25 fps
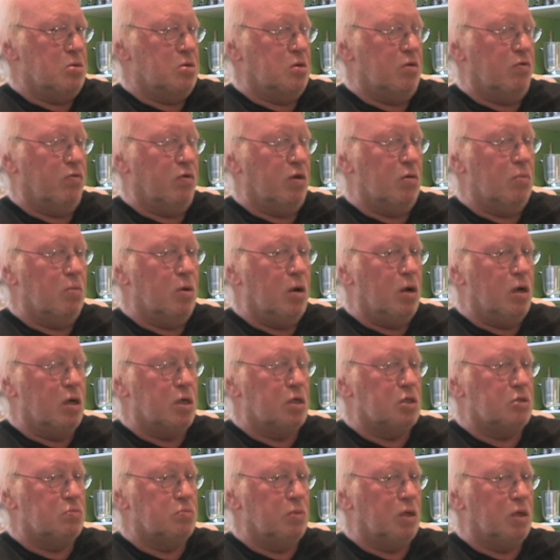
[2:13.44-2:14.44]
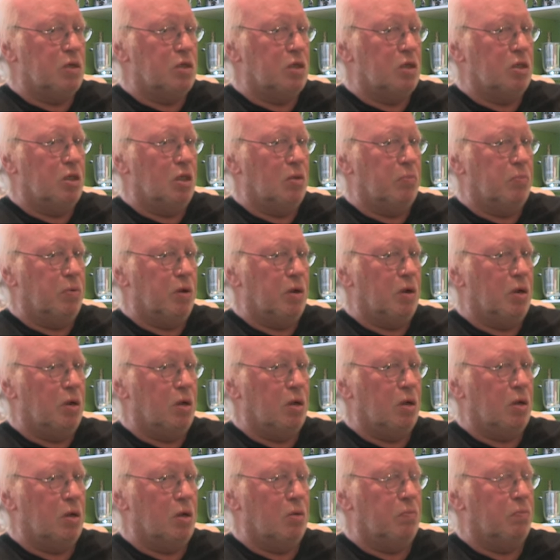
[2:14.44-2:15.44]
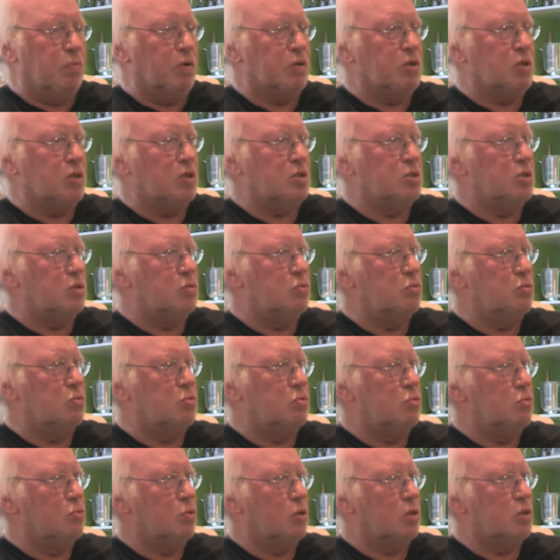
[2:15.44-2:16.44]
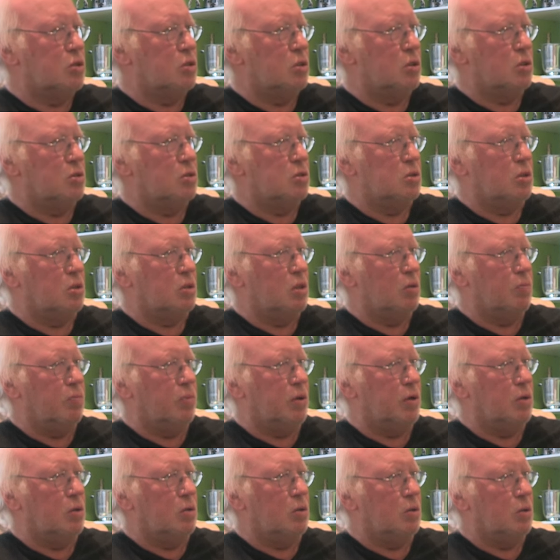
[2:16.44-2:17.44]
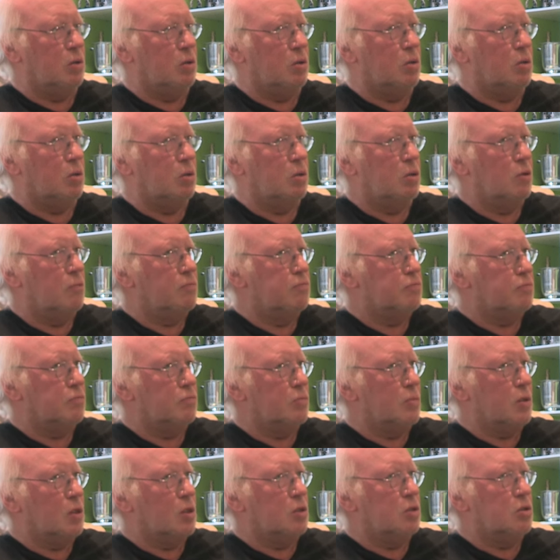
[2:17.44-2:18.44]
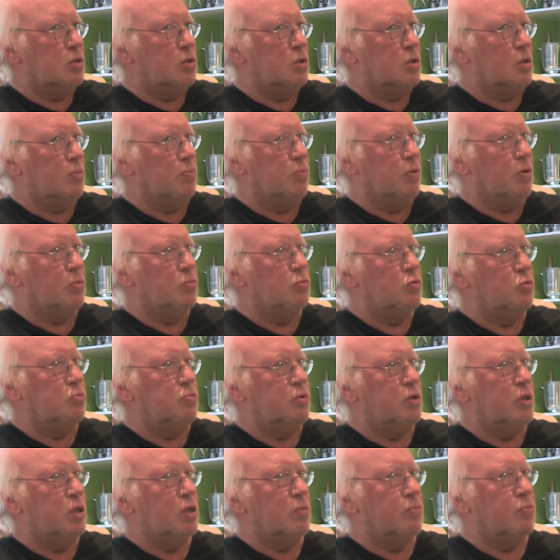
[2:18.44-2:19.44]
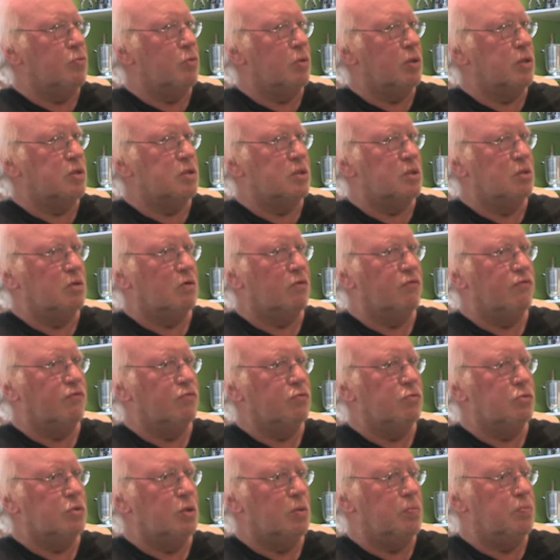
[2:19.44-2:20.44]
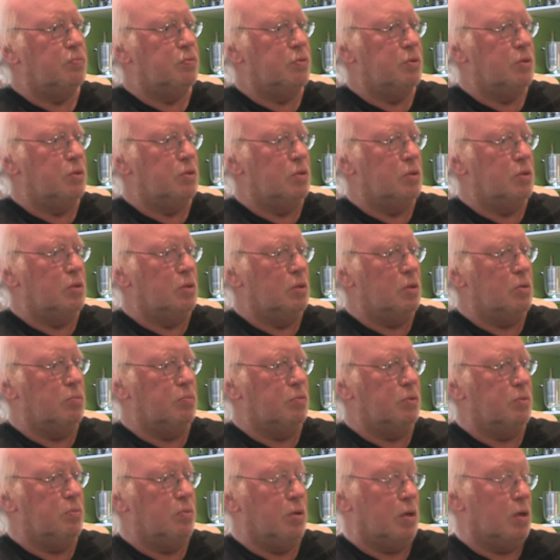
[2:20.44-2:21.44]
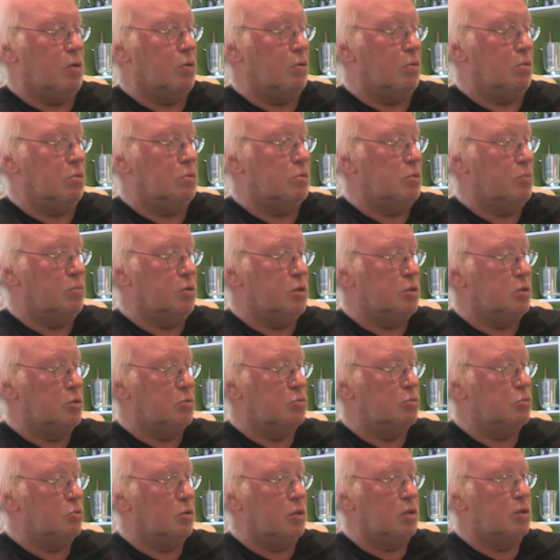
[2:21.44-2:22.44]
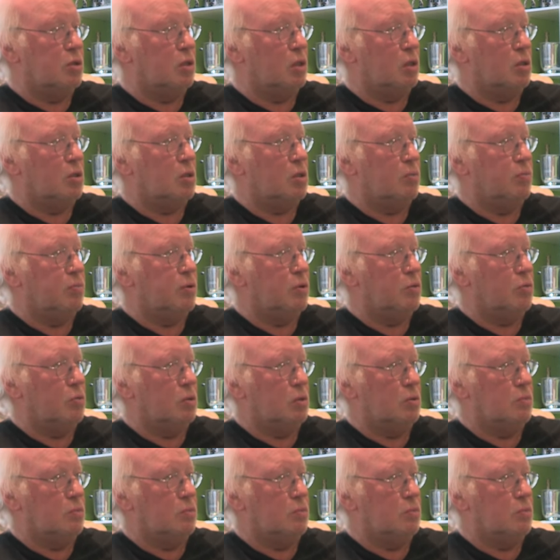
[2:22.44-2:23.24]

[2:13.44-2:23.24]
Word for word: c'est vraiment un chemin qui n'était pas, tracé du tout. Je n'étais pas, euh, pas pour rester dans le foot. Et puis, puis par contre, ben, j'ai toujours été rattrapé.